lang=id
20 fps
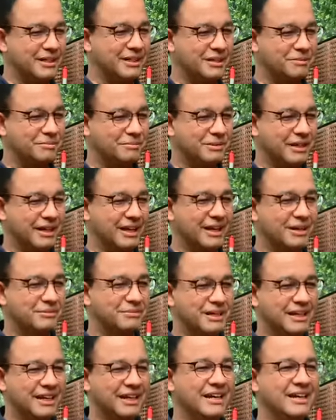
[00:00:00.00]
kepada
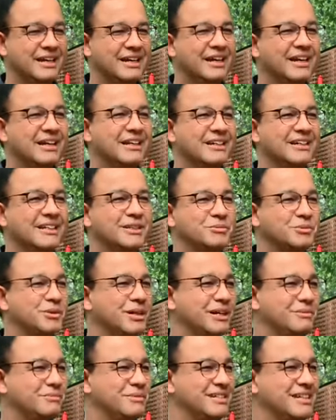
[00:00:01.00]
mereka-mereka yang hari ini
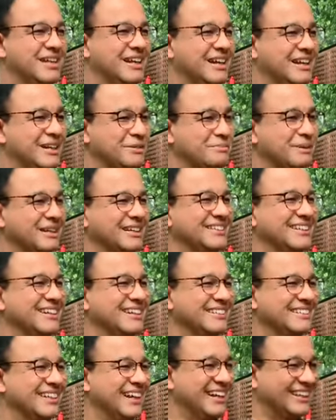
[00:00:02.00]
mulai menjalani
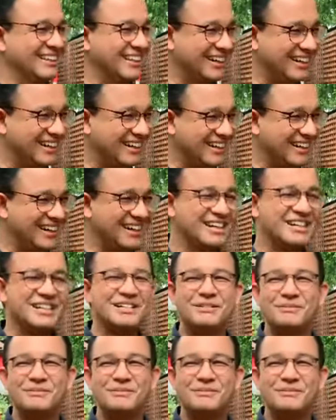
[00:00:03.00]
periksa kesehatan,